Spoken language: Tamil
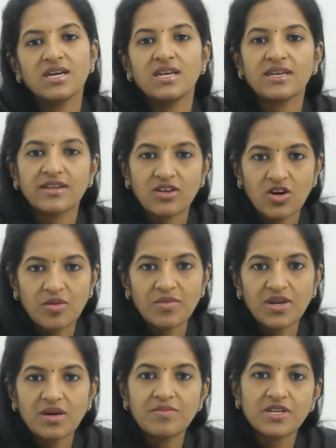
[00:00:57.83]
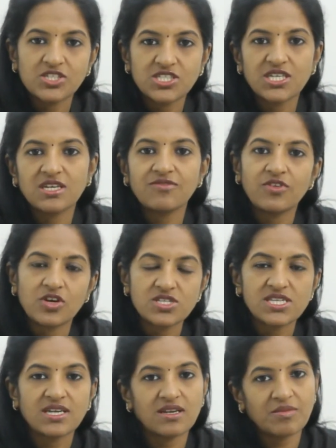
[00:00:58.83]
நீங்கள் நார்மலாக ப்ரஷிங்
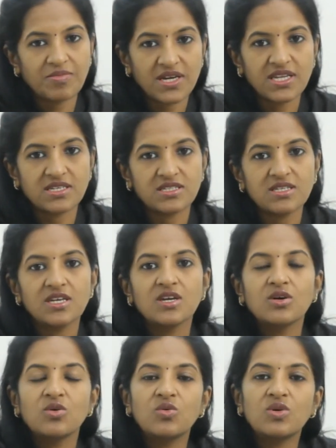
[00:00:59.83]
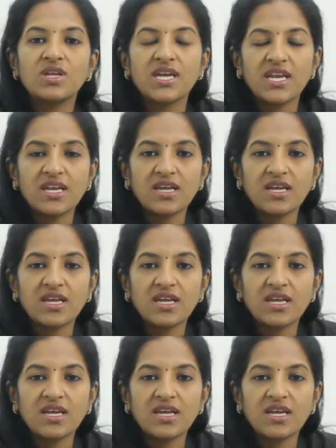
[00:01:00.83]
ஃப்ளாசிங் எல்லாம் பண்ணிவிட்டு உங்களுக்கு என்ன